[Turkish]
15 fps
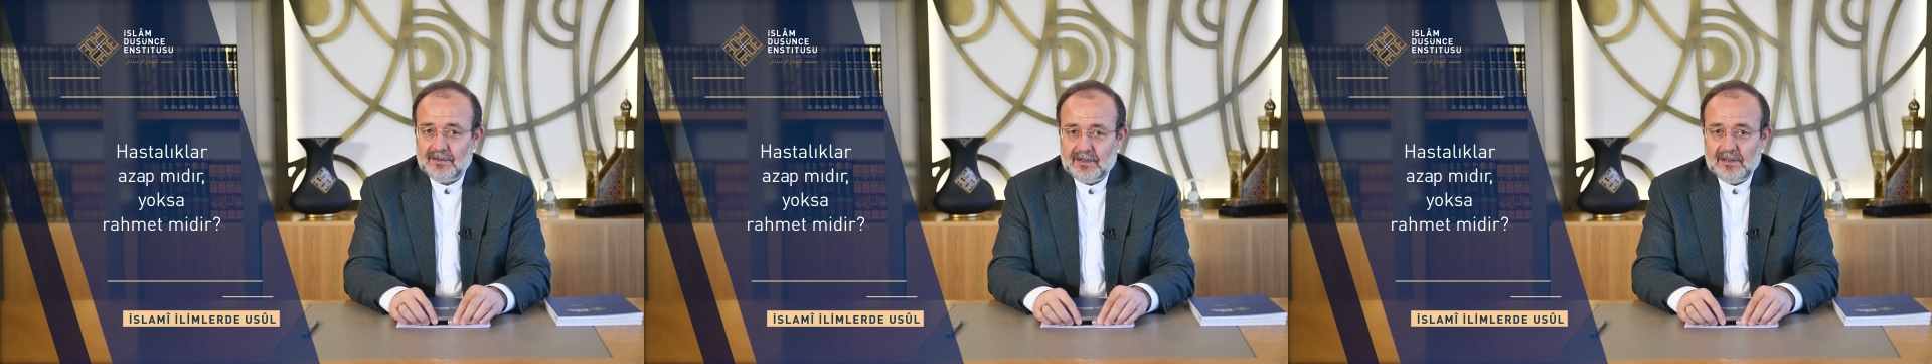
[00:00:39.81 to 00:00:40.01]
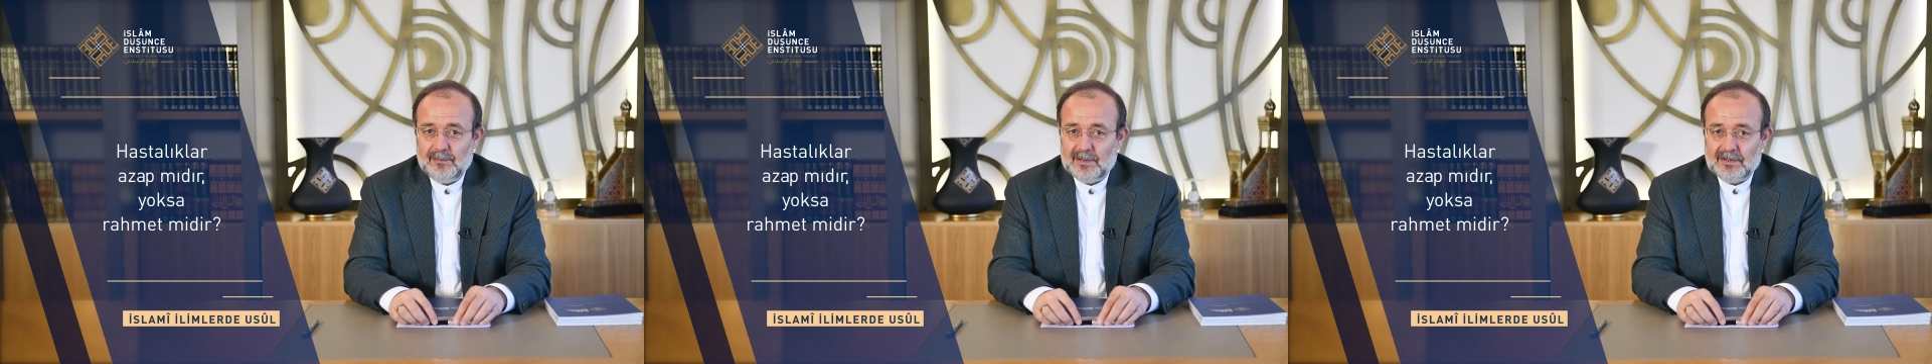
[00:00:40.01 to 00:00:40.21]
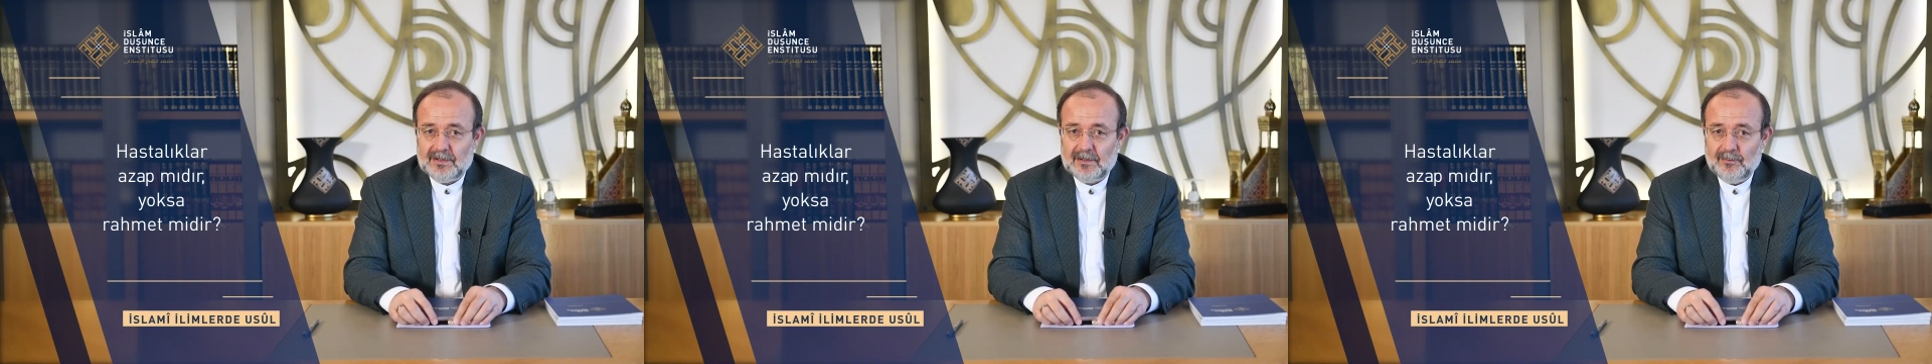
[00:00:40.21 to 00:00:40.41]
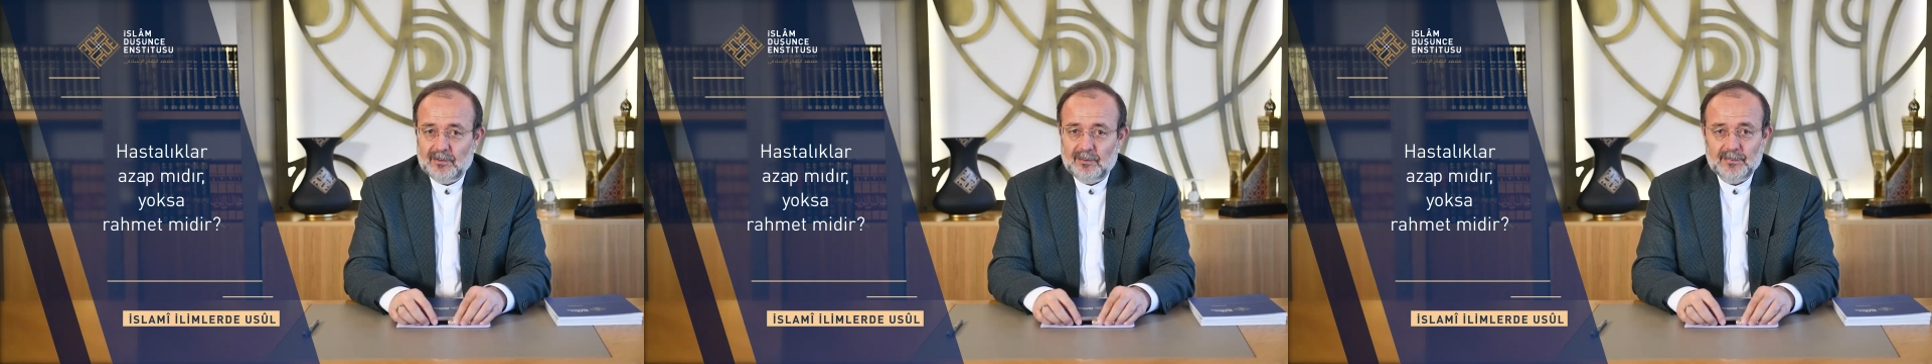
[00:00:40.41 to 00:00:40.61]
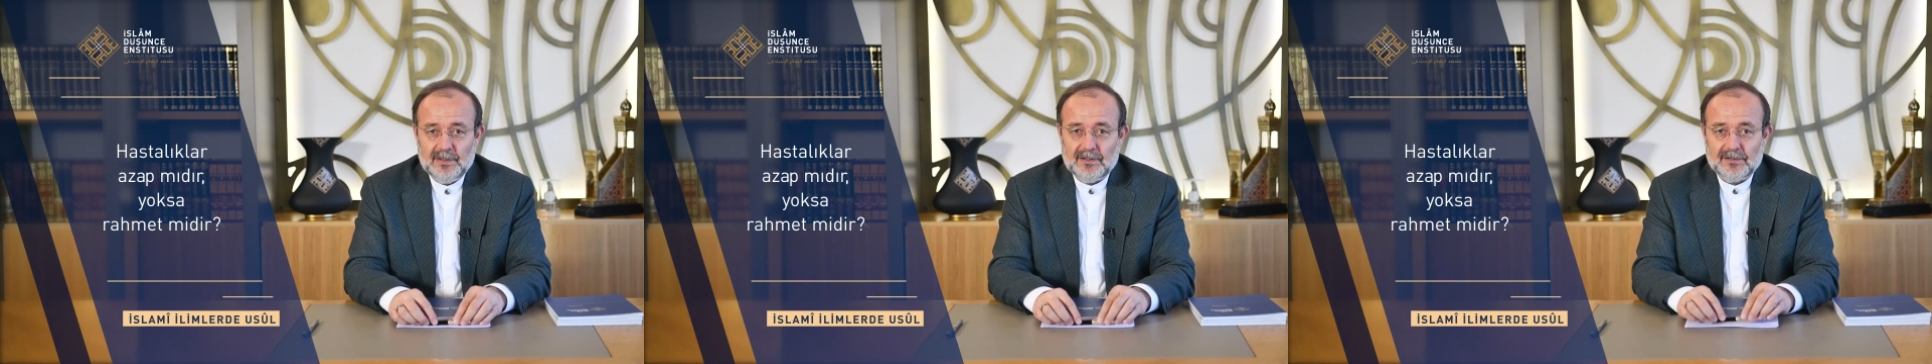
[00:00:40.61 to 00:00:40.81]
kıymetini
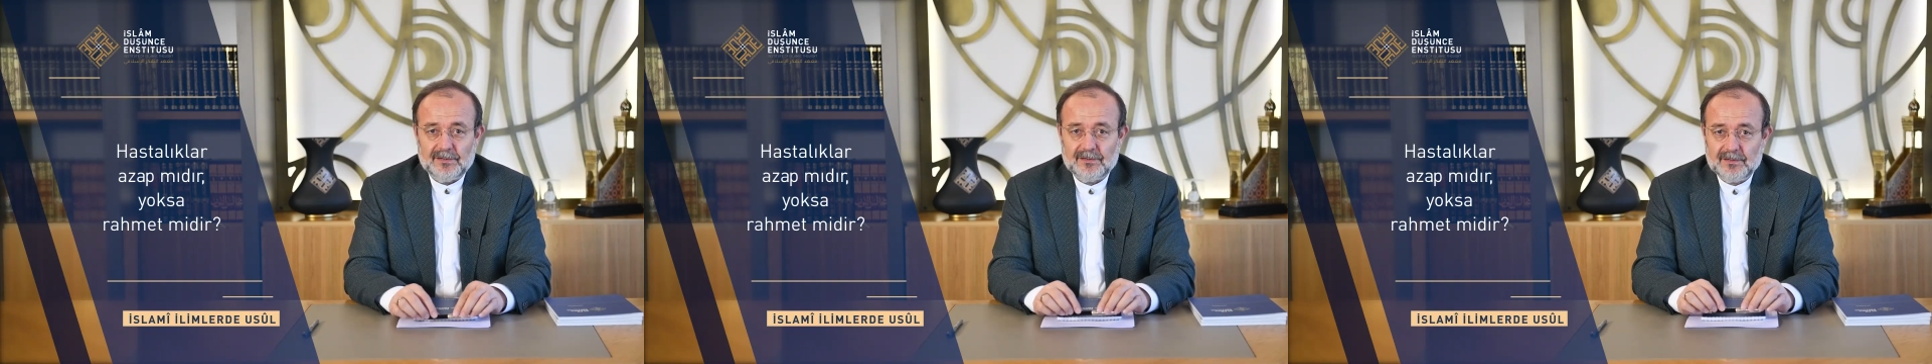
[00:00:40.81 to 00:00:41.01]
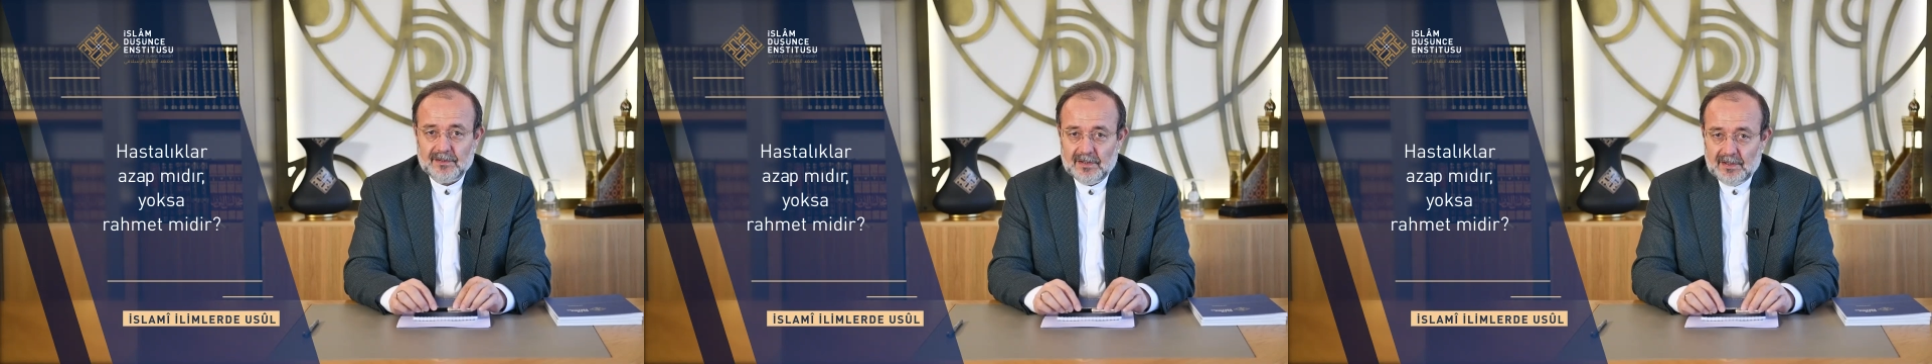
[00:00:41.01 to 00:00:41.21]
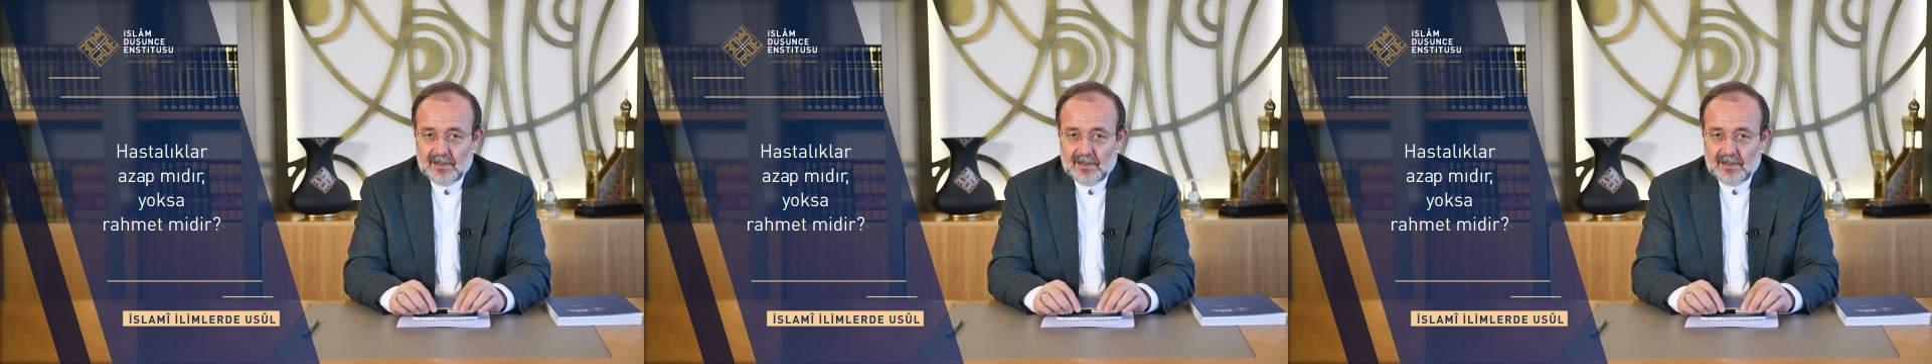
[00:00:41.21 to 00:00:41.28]
bilmeyiz.